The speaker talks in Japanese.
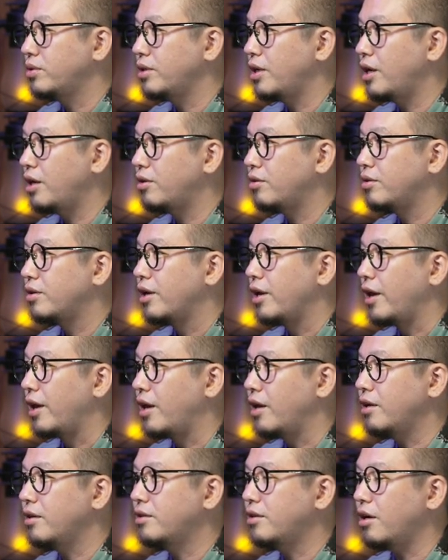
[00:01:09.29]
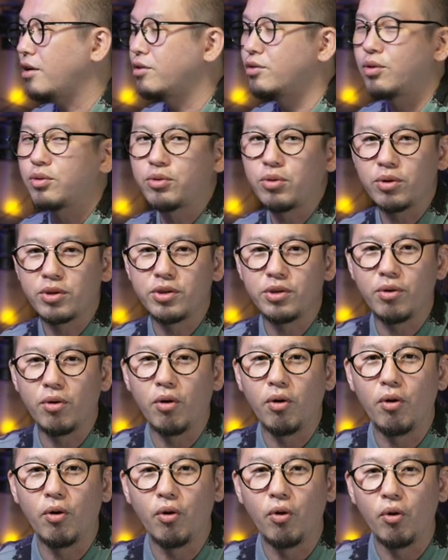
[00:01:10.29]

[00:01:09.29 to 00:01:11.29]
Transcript: れる変革の時を